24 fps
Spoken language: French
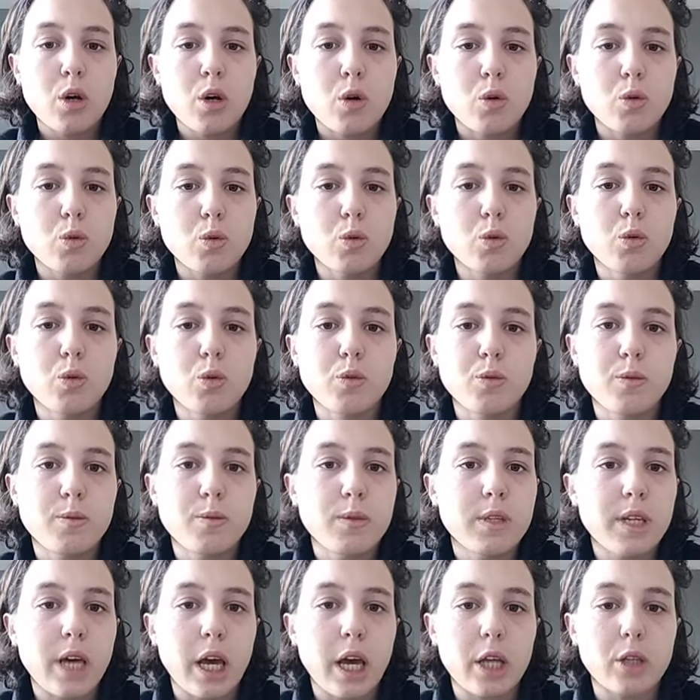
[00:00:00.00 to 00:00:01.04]
Ou
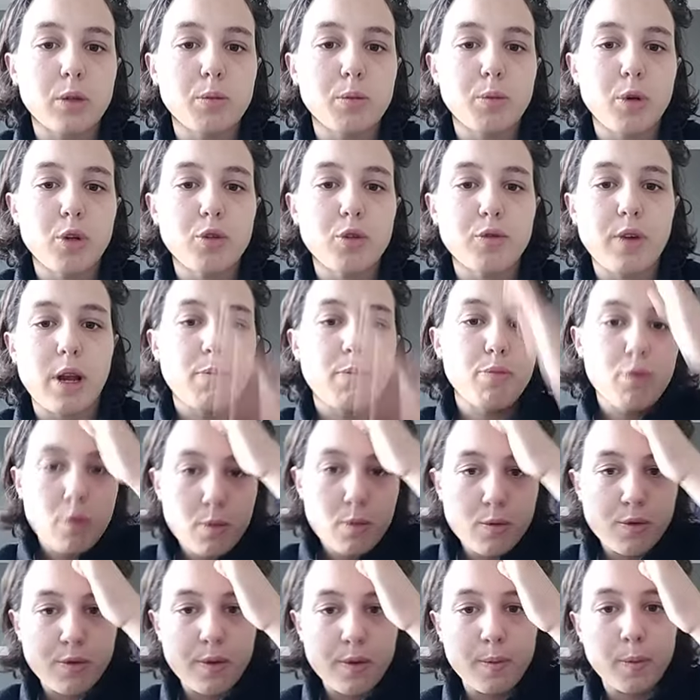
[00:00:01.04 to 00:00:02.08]
direct une bonne nouvelle, boum,
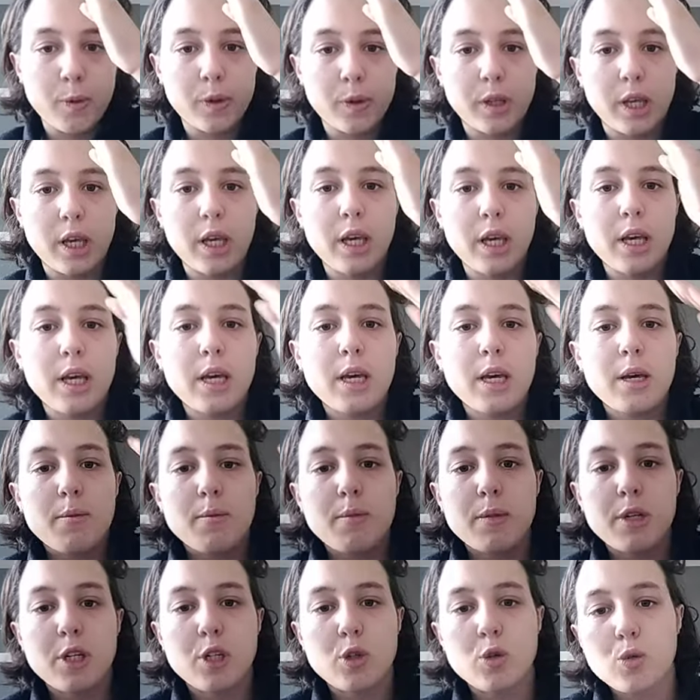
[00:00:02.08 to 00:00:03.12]
je vais monter. Mais
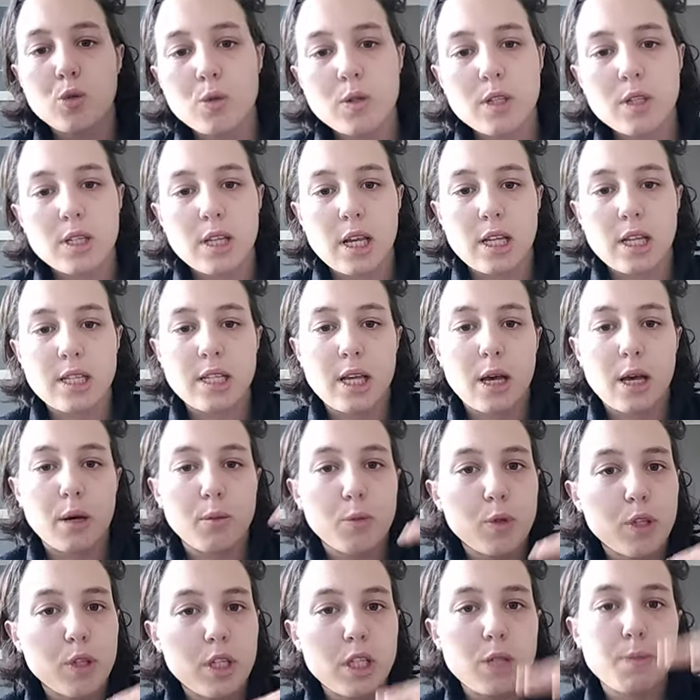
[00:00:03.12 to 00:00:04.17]
du coup, ça
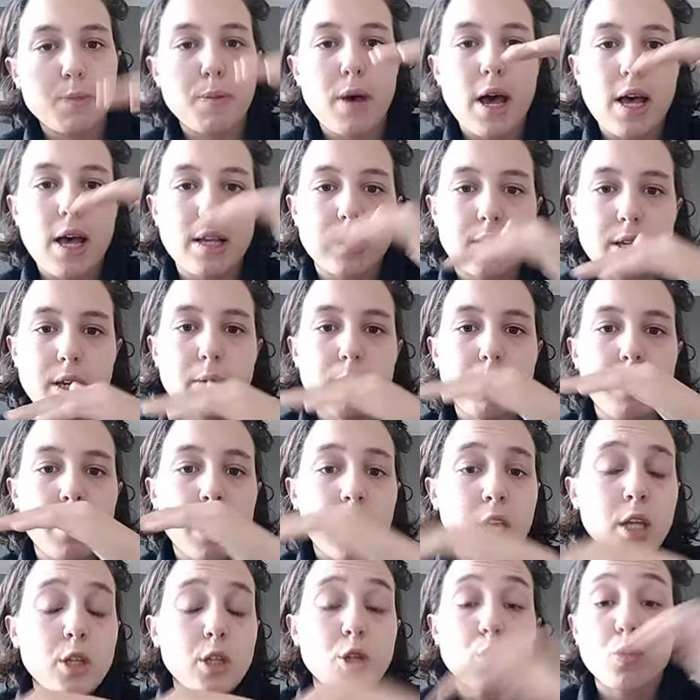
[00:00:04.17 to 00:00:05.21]
s'harmonise pas assez.
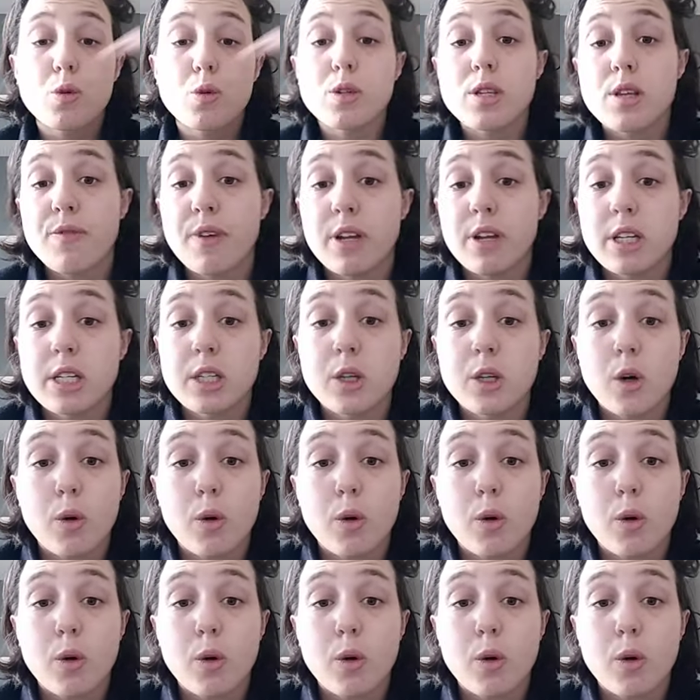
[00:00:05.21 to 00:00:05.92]
Du coup, c'est fatigant